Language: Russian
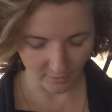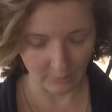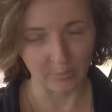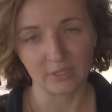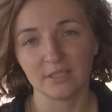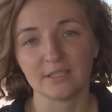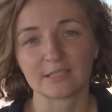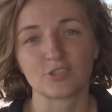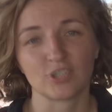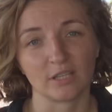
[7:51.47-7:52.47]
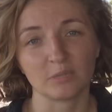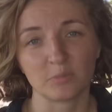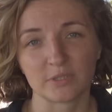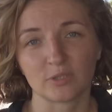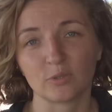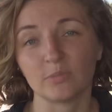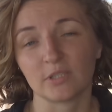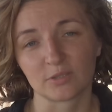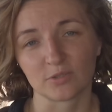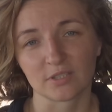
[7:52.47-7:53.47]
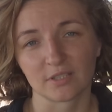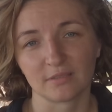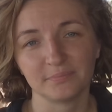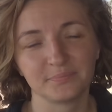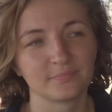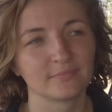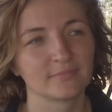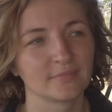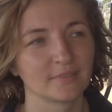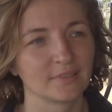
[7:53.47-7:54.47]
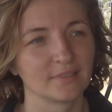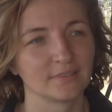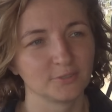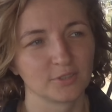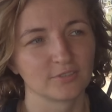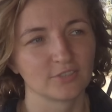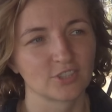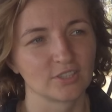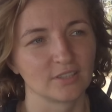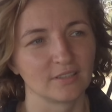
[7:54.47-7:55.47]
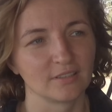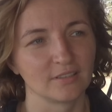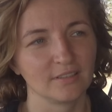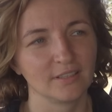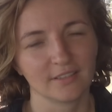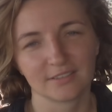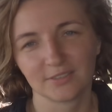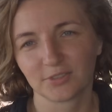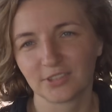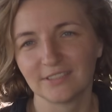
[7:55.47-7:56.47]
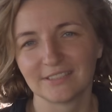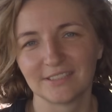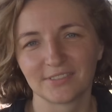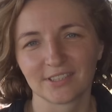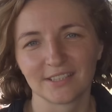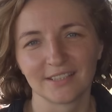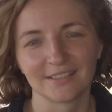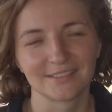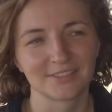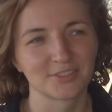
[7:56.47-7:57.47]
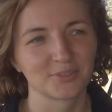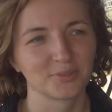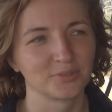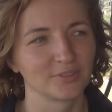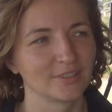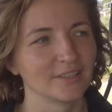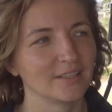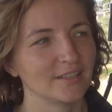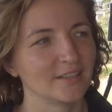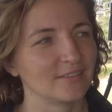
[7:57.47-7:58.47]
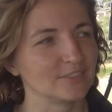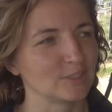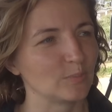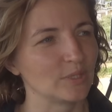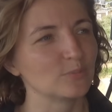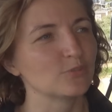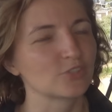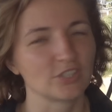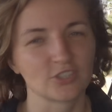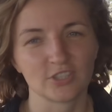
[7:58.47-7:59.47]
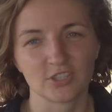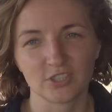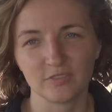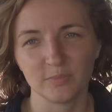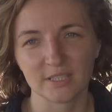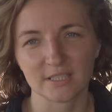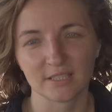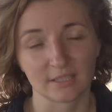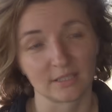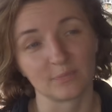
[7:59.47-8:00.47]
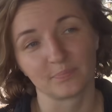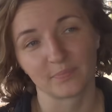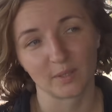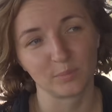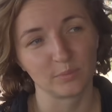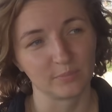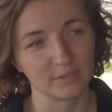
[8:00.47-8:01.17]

на пятый день случайно мы познакомились с Оскаром. Э, ну, так вышло. И как-то закрутилось, завертелось, что в декабре мы уже начали жить вместе, хотя как бы